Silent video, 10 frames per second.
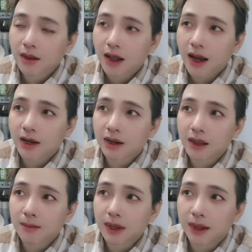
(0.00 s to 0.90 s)
thứ hai nữa
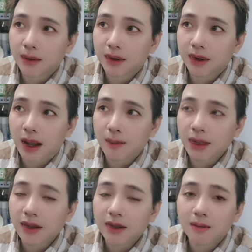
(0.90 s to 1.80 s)
là mình
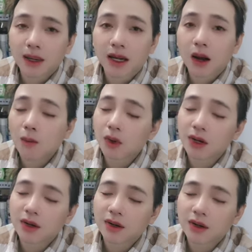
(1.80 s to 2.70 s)
cảm giác như mình không
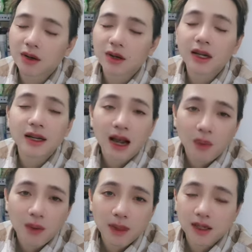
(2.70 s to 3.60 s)
có có có đi
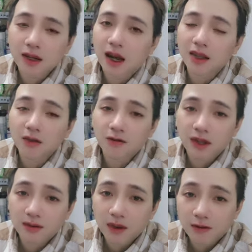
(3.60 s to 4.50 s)
đâu mình cứ ở
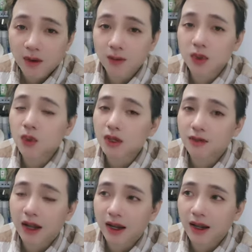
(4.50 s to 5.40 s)
trong trong phòng suốt
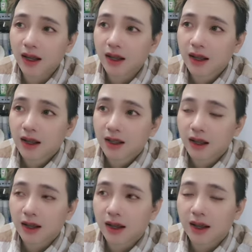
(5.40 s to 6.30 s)
như vậy
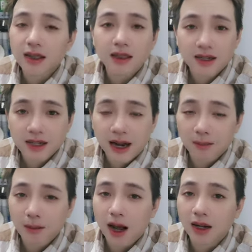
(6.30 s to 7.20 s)
thì ờ, cái tình
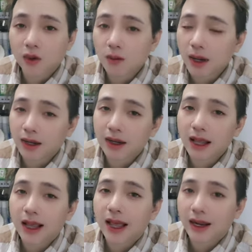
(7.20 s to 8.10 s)
trạng bệnh của mình nó
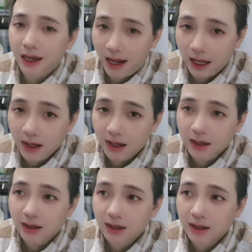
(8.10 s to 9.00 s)
ngày càng nặng
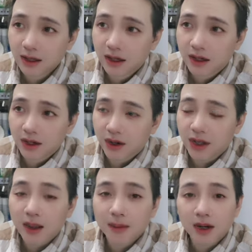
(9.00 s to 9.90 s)
hơn
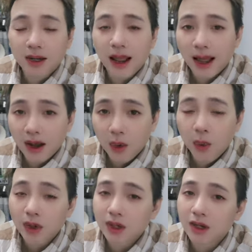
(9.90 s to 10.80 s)
rồi thêm nữa là ăn
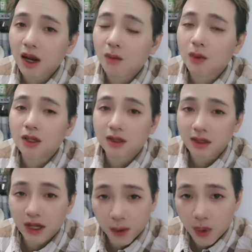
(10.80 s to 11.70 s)
uống nữa không có
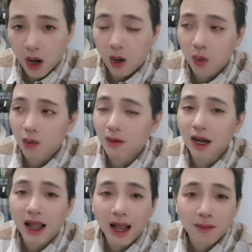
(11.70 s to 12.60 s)
được điều độ
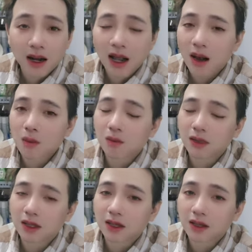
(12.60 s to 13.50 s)
bữa ăn bữa
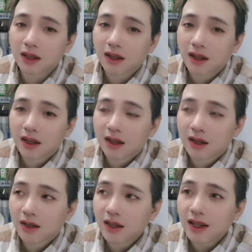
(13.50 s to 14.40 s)
không nữa
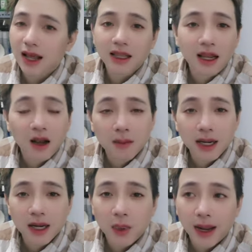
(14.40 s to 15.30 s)
chiếc cảnh thì không
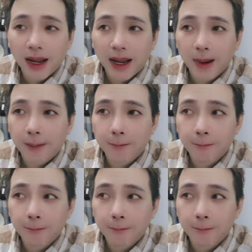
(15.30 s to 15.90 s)
biết nấu ăn